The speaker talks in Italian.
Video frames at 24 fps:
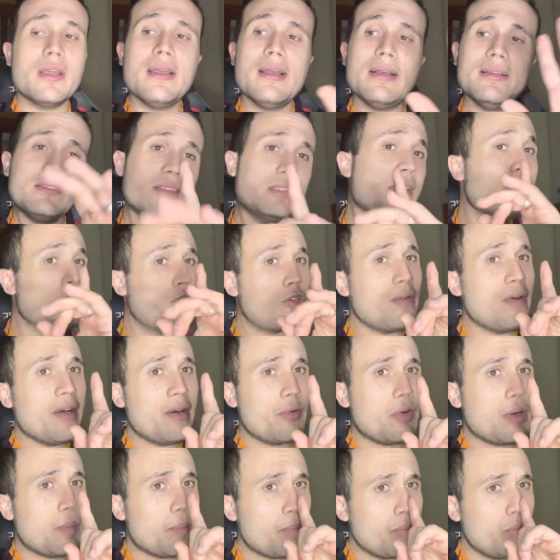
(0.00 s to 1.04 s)
Se devo trovare
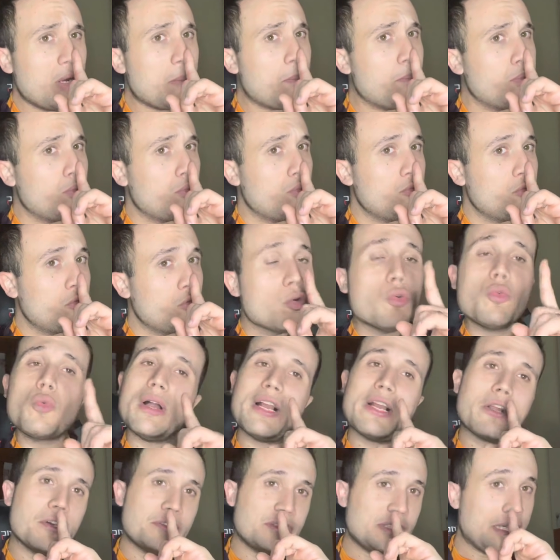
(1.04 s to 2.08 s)
un, un, appunto, un
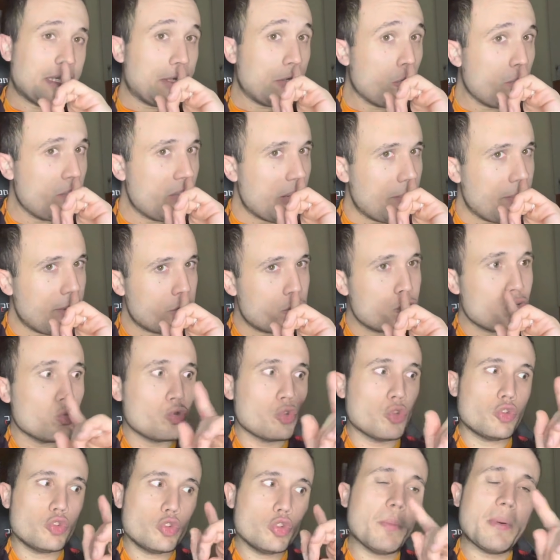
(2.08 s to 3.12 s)
qualcosa che non mi è piaciuto,
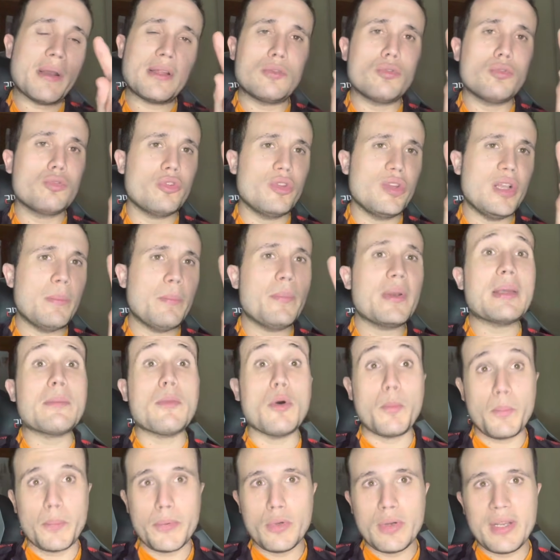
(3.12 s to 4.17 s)
soprattutto nel primo
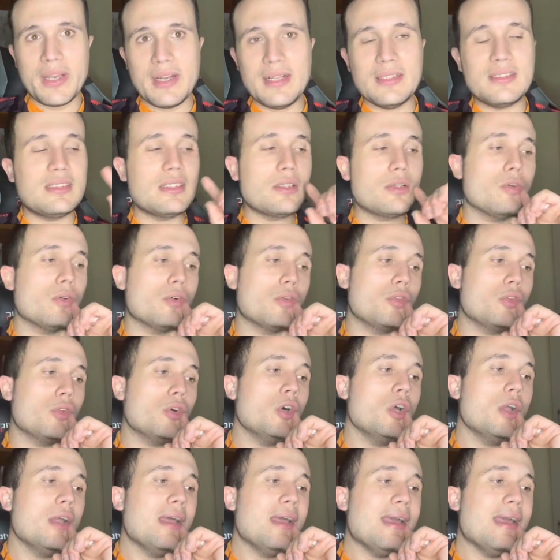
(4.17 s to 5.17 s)
più che nel secondo,